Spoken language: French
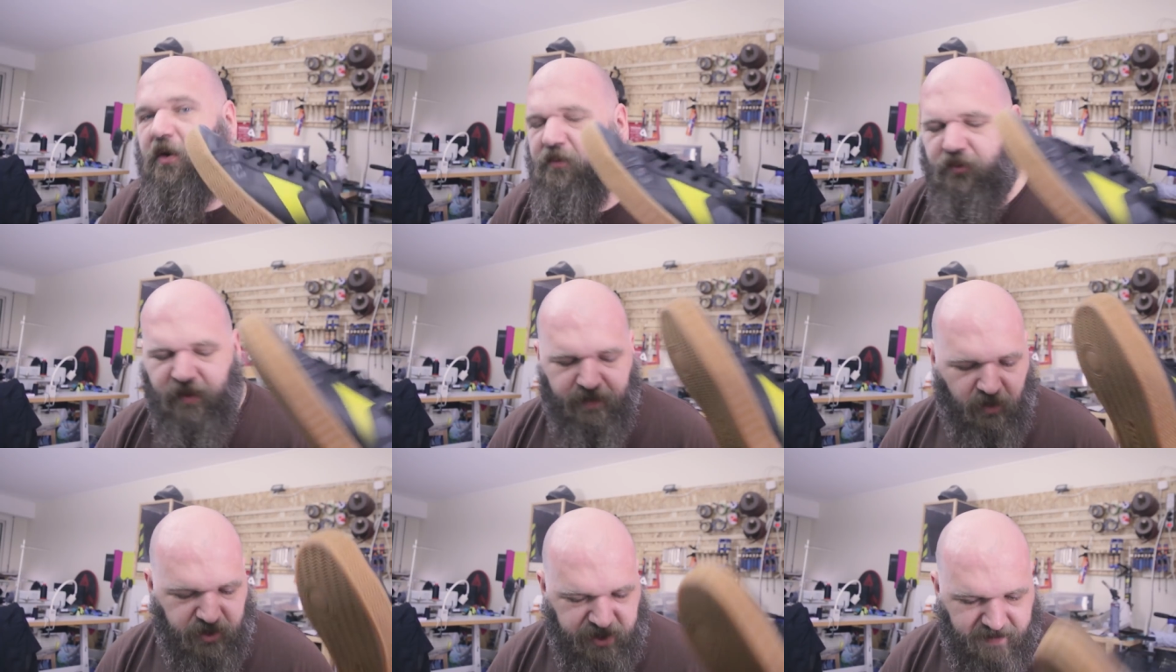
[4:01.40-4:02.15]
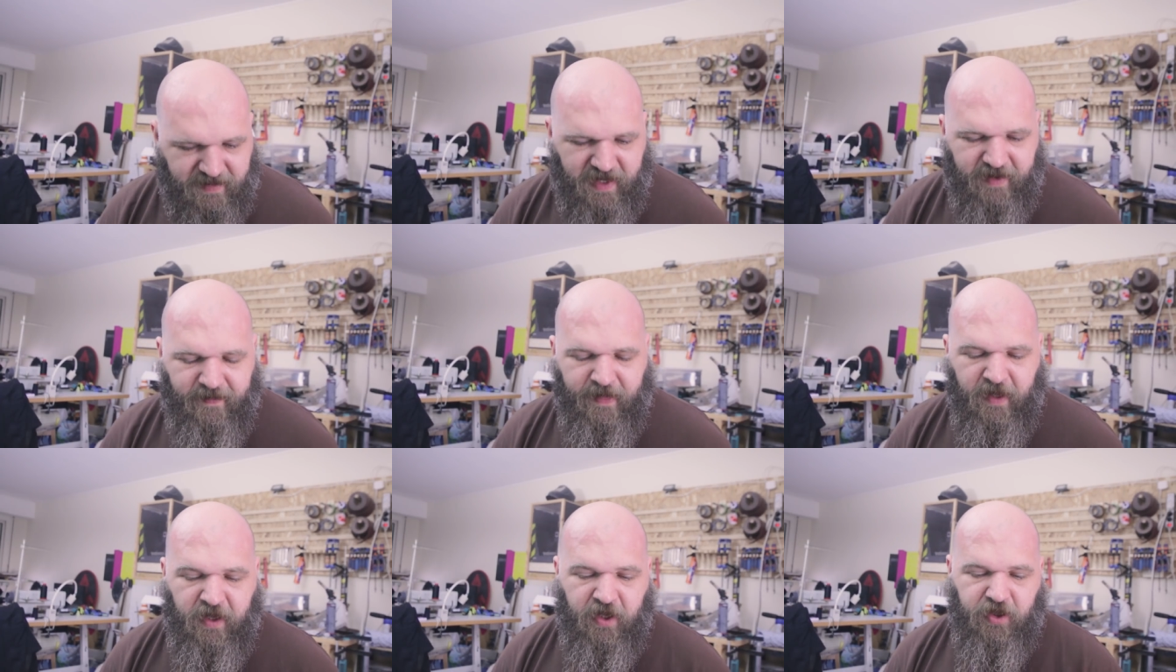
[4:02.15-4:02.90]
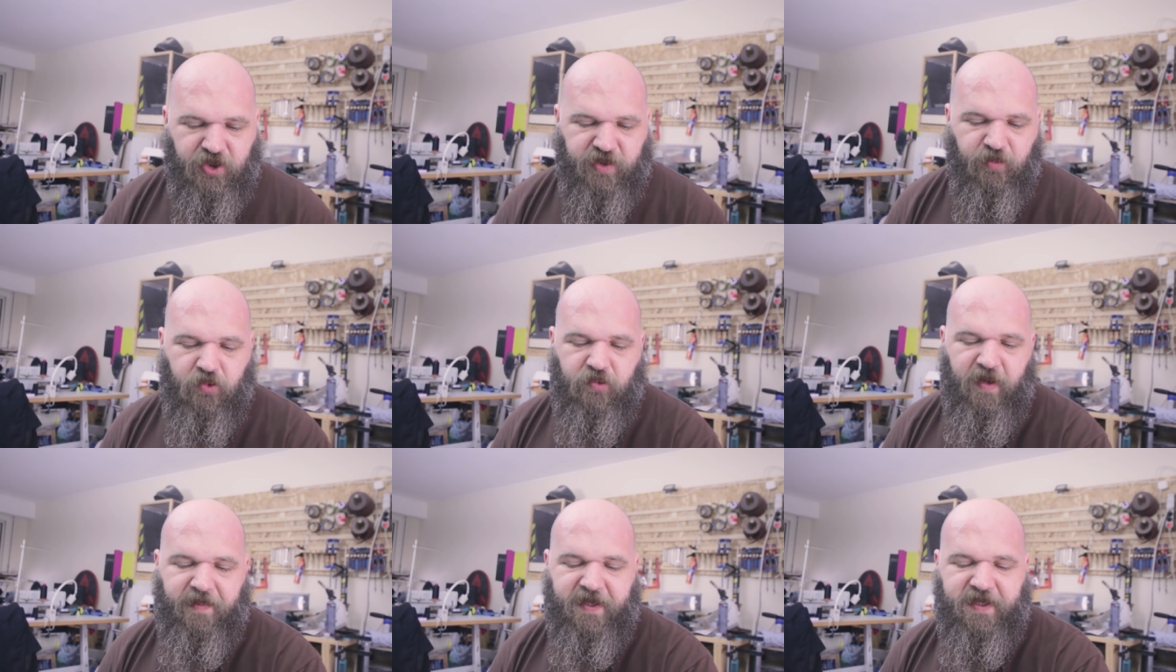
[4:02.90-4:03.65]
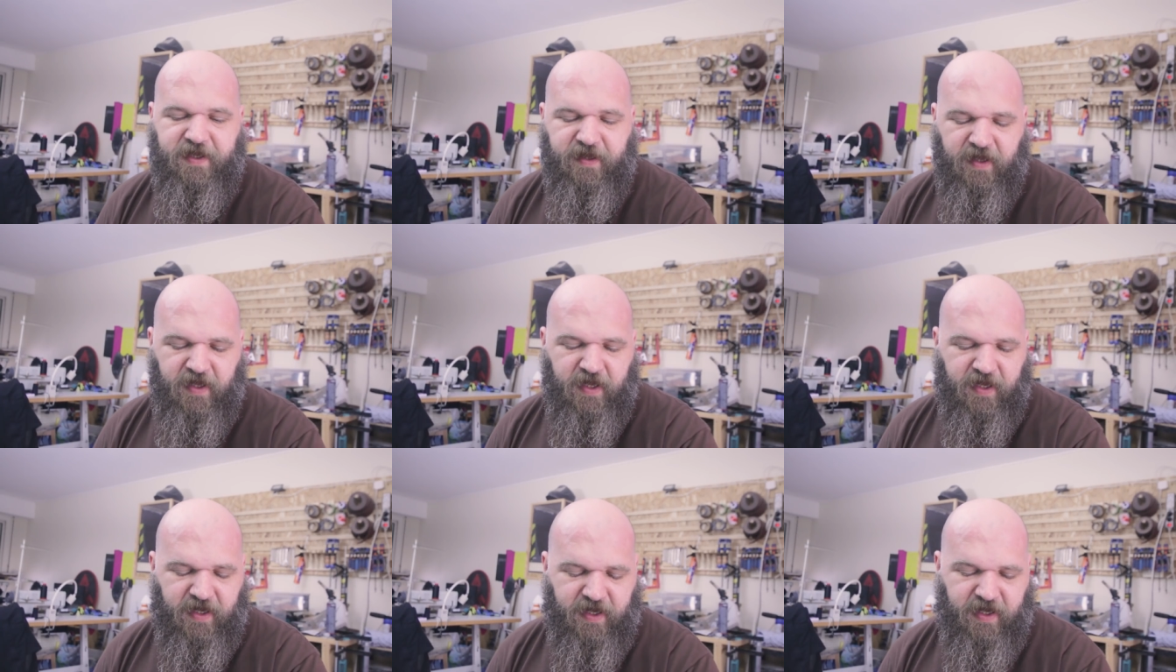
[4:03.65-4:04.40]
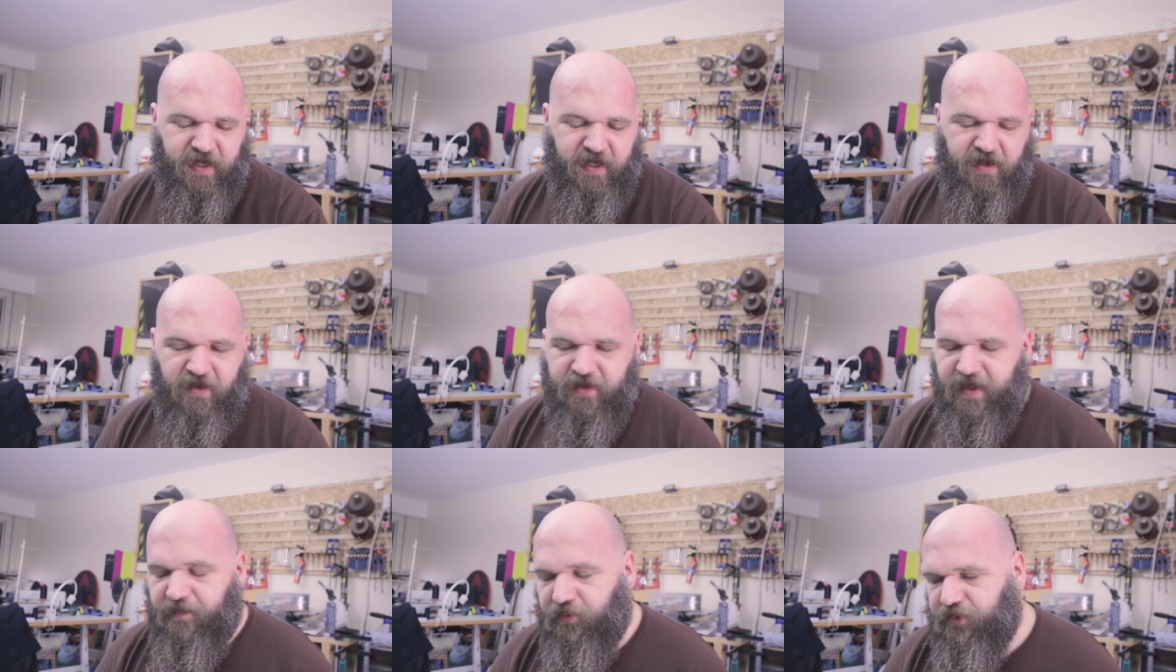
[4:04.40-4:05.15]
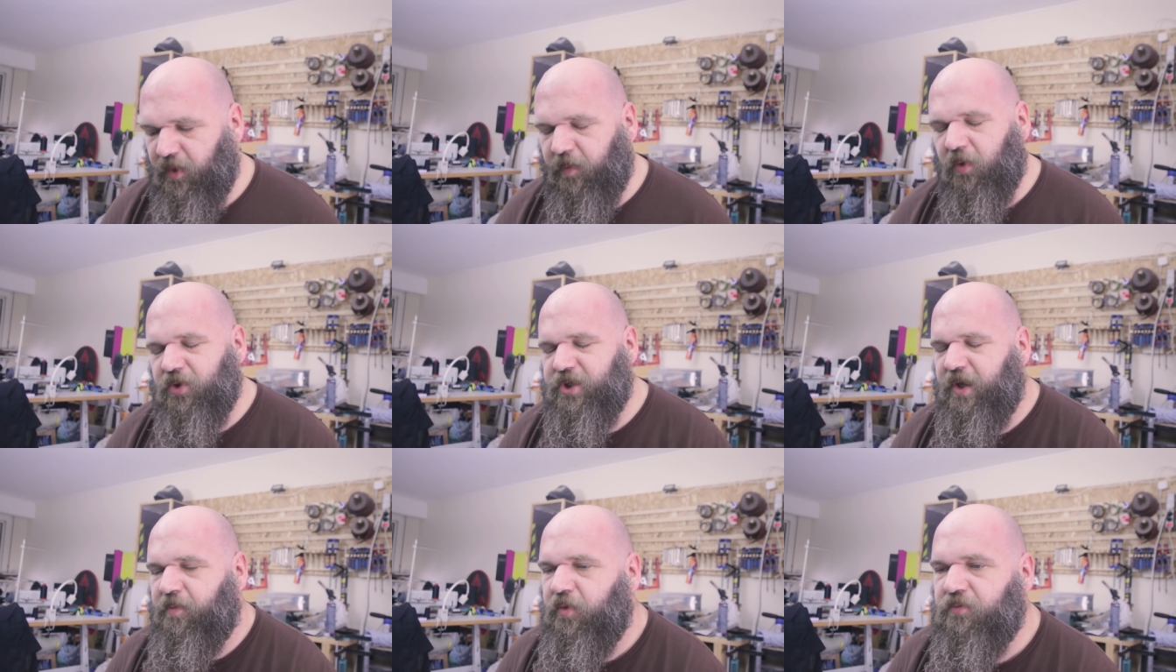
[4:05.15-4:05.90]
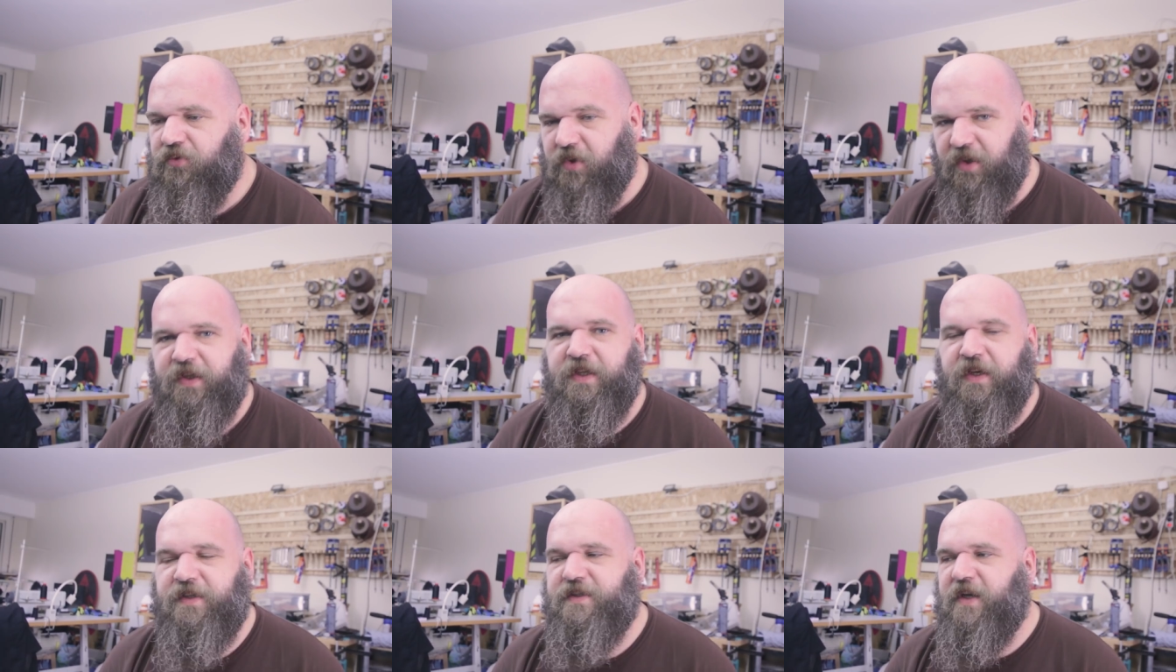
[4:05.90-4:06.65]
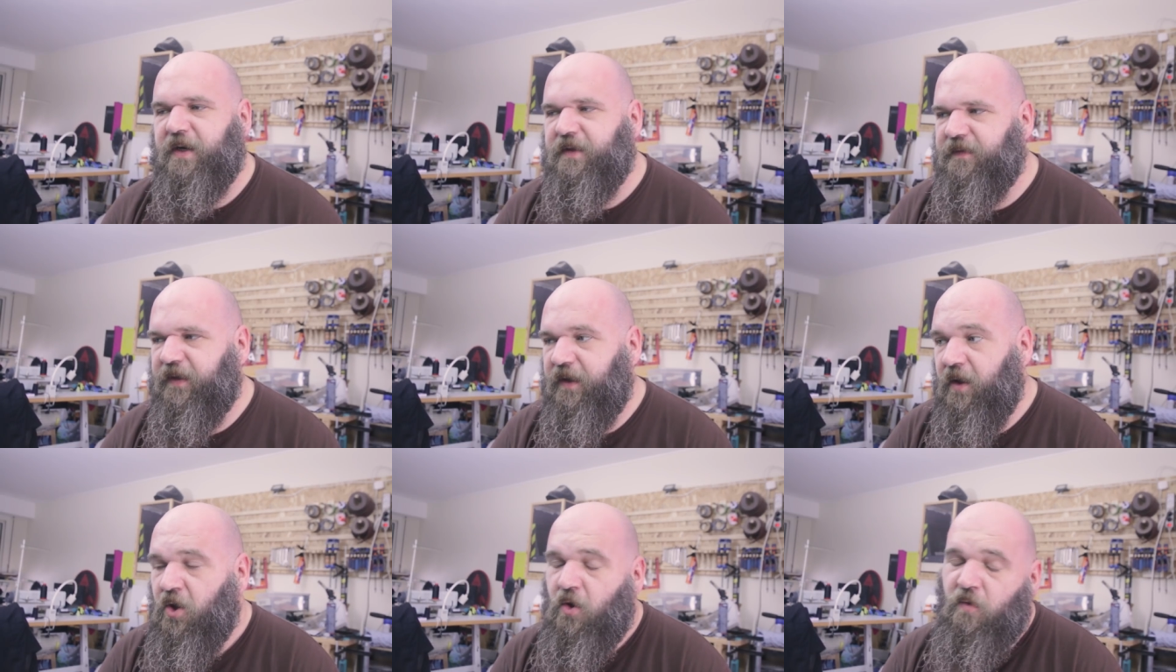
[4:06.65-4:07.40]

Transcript: comme tous les projets, mais j'ai beaucoup appris, et euh, il y a plusieurs projets un peu bourrins qui risquent d'arriver.